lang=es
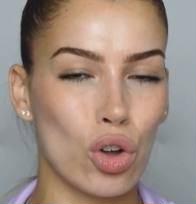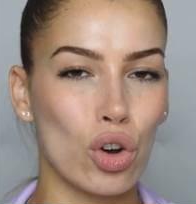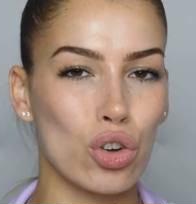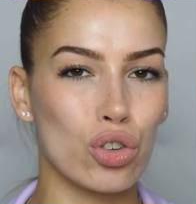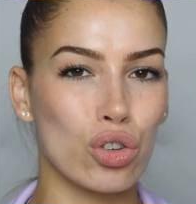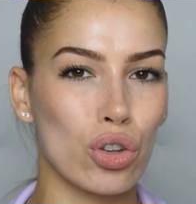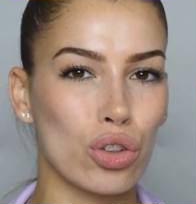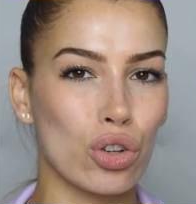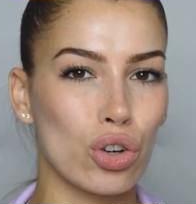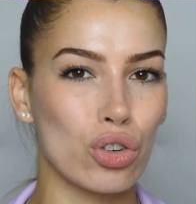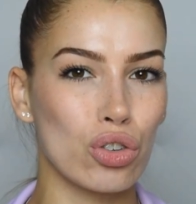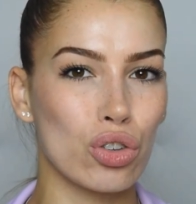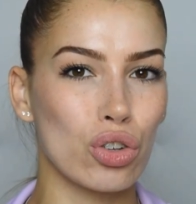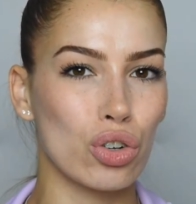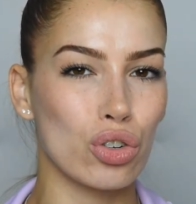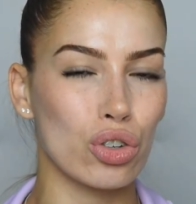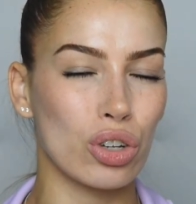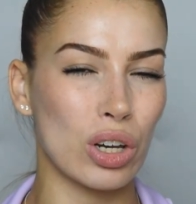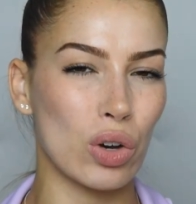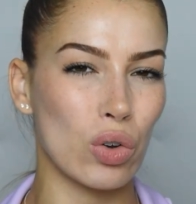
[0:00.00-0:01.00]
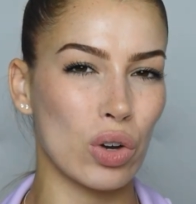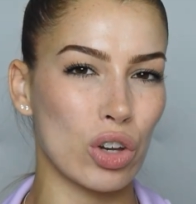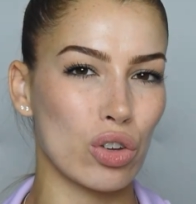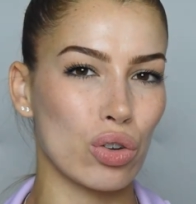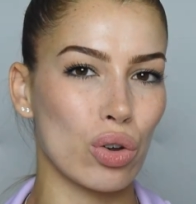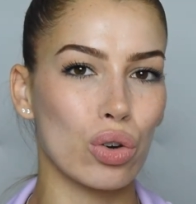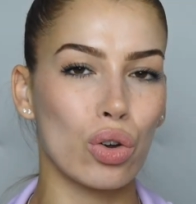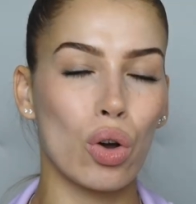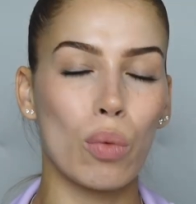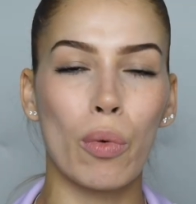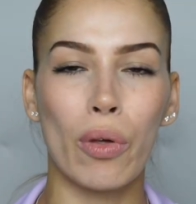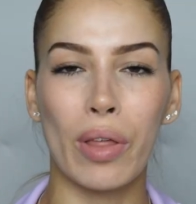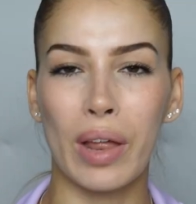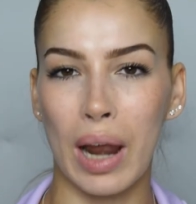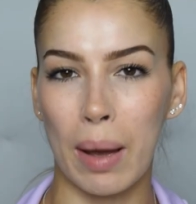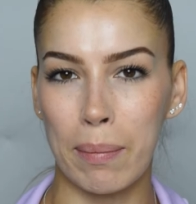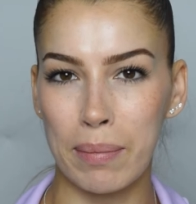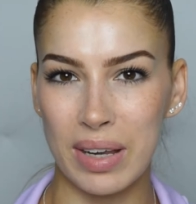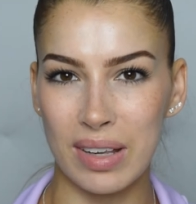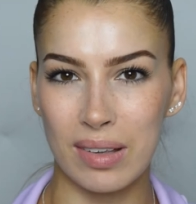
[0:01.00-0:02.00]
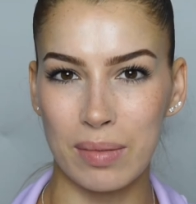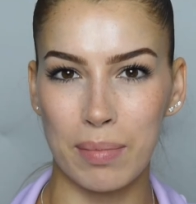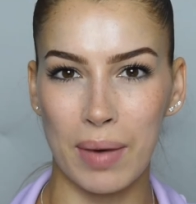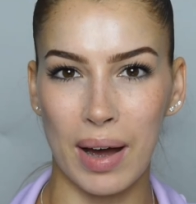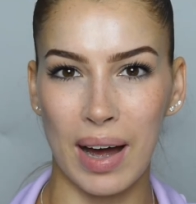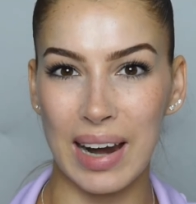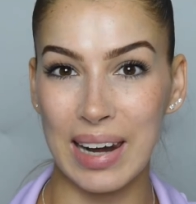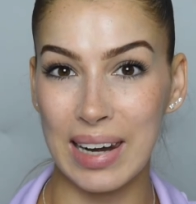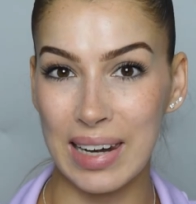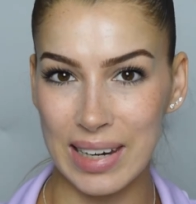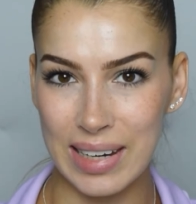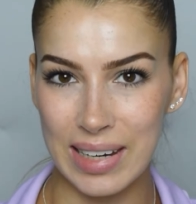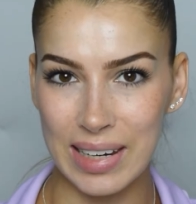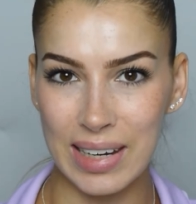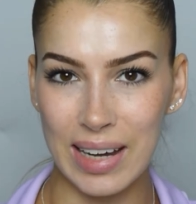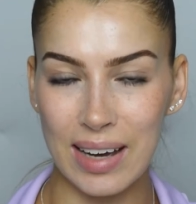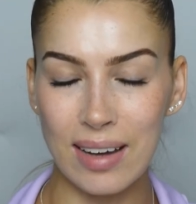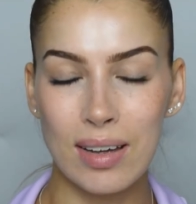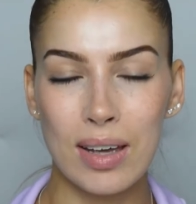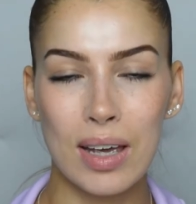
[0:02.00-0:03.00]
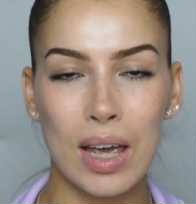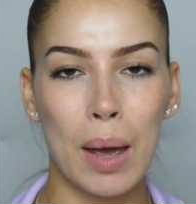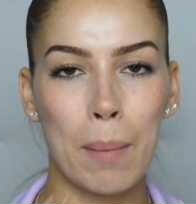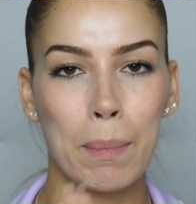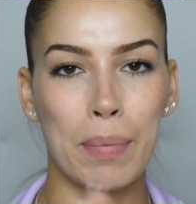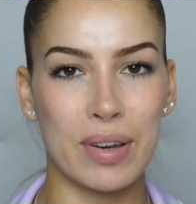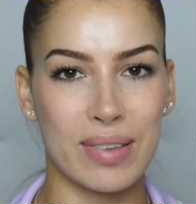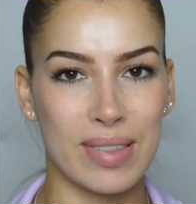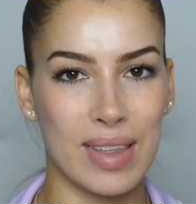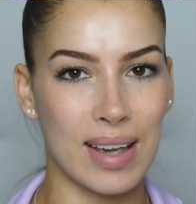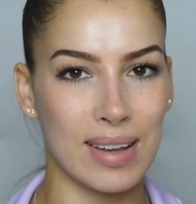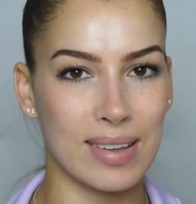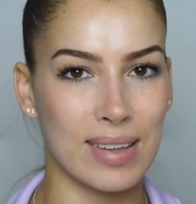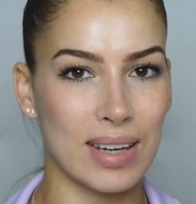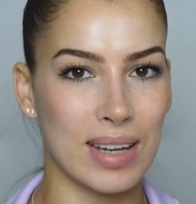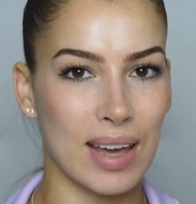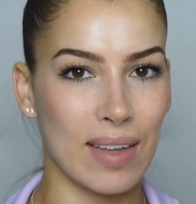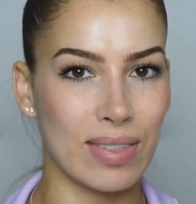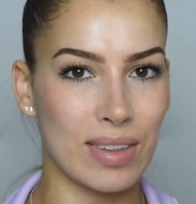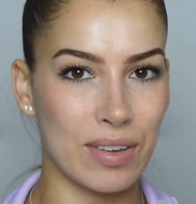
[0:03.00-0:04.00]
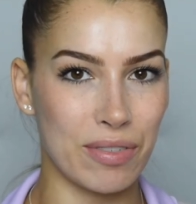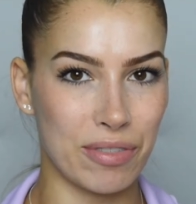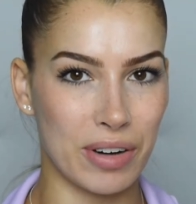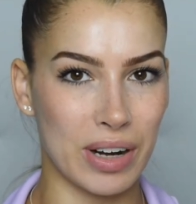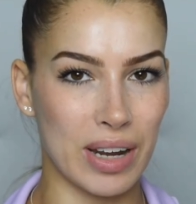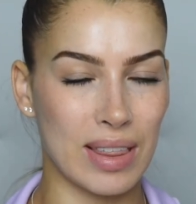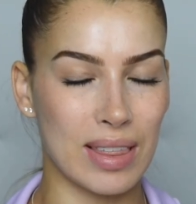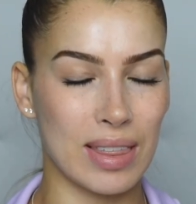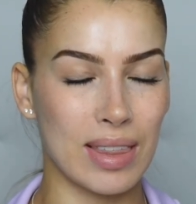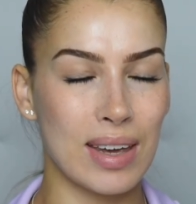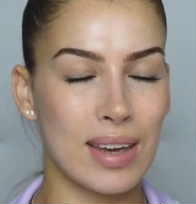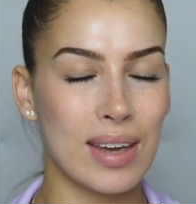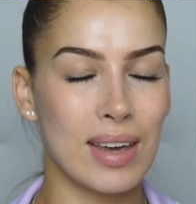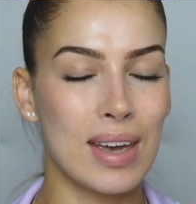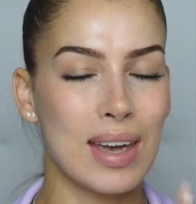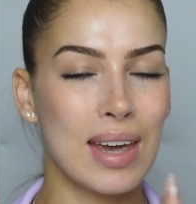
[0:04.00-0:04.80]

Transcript: Los otros dos creo que son como de la misma línea este ya sería diferente.